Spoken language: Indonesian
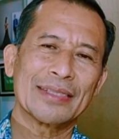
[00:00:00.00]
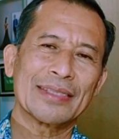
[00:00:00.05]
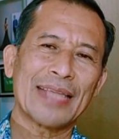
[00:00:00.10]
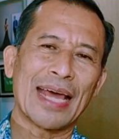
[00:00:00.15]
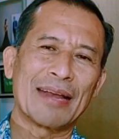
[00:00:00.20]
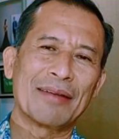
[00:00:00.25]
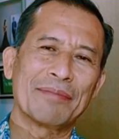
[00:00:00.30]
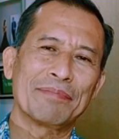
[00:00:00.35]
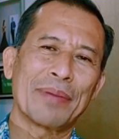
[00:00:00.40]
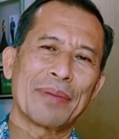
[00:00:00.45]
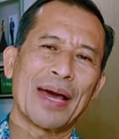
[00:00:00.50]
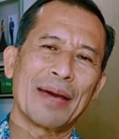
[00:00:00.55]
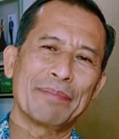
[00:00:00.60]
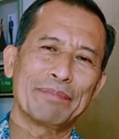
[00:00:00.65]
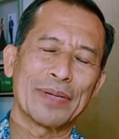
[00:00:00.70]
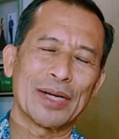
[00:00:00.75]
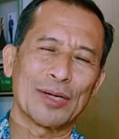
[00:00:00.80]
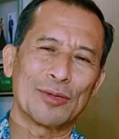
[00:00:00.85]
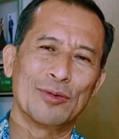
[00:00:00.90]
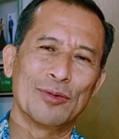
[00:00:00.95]
tanpa
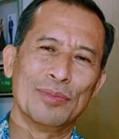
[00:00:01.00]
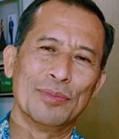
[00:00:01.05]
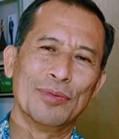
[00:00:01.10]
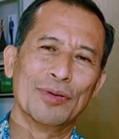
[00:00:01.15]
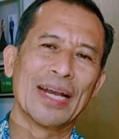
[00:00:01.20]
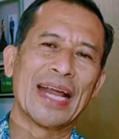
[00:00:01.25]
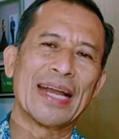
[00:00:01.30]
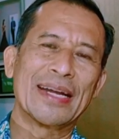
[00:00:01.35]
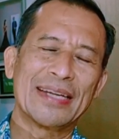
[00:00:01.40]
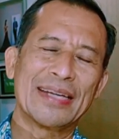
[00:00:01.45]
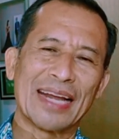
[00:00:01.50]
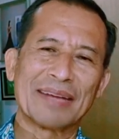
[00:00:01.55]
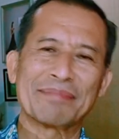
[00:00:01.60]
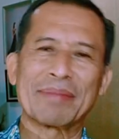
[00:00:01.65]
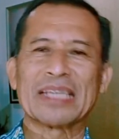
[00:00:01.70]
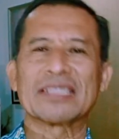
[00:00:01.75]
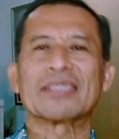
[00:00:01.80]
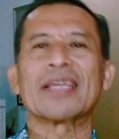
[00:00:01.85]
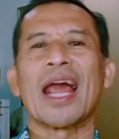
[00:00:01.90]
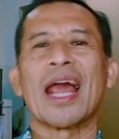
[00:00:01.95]
pergumulan
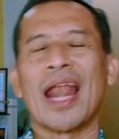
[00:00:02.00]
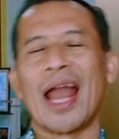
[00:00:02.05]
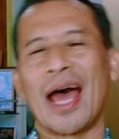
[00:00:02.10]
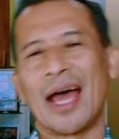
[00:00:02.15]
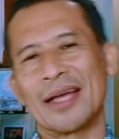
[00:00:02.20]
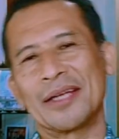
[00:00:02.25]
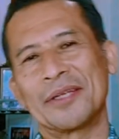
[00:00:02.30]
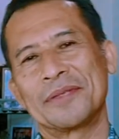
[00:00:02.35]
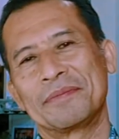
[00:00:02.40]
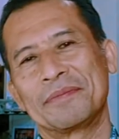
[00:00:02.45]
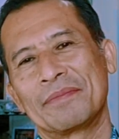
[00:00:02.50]
dan masalah.